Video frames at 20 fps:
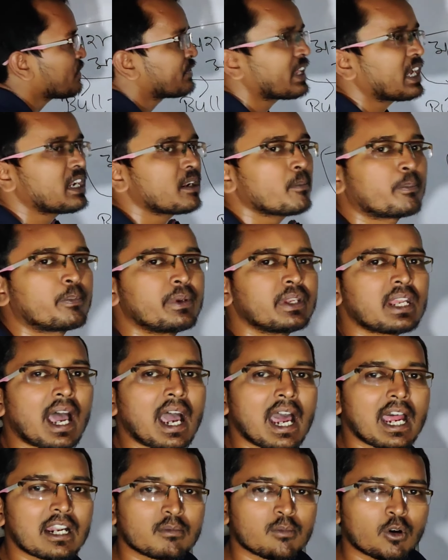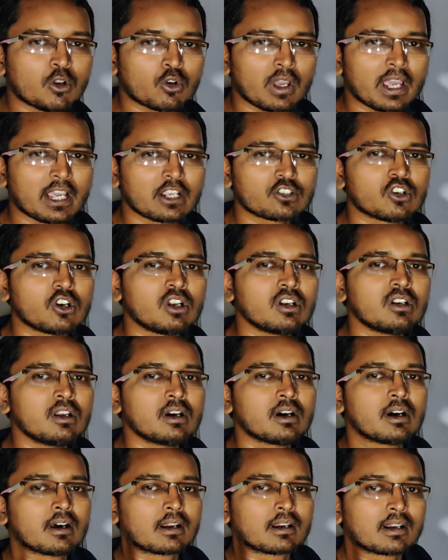সন্তান বিরাট বড় একজন
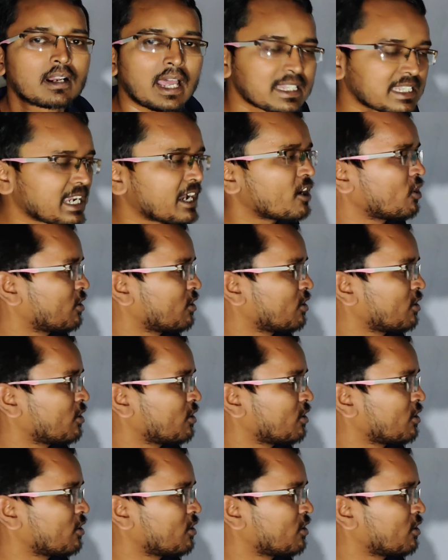রাজা